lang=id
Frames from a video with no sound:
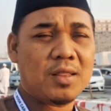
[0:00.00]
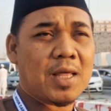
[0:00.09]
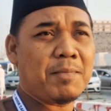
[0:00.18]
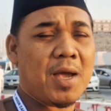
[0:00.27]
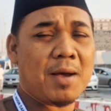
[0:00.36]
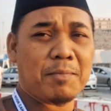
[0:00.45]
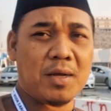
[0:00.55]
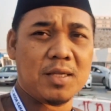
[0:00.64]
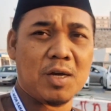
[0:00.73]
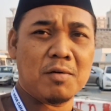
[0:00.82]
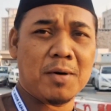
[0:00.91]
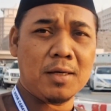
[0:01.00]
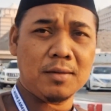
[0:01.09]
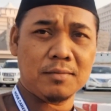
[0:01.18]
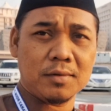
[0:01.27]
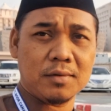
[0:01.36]
Tapi apa
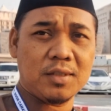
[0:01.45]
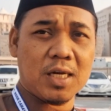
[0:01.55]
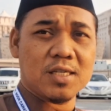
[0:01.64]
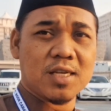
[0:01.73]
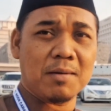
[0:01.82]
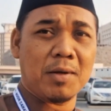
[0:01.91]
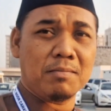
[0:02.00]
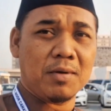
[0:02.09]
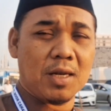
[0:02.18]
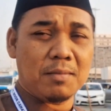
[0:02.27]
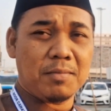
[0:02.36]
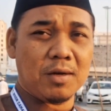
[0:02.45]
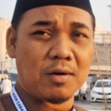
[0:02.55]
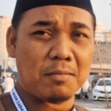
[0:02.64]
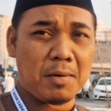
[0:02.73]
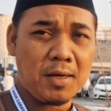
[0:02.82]
jawaban dari sahabat Bilal
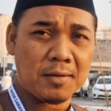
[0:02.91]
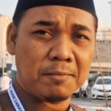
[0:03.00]
bin Rabah?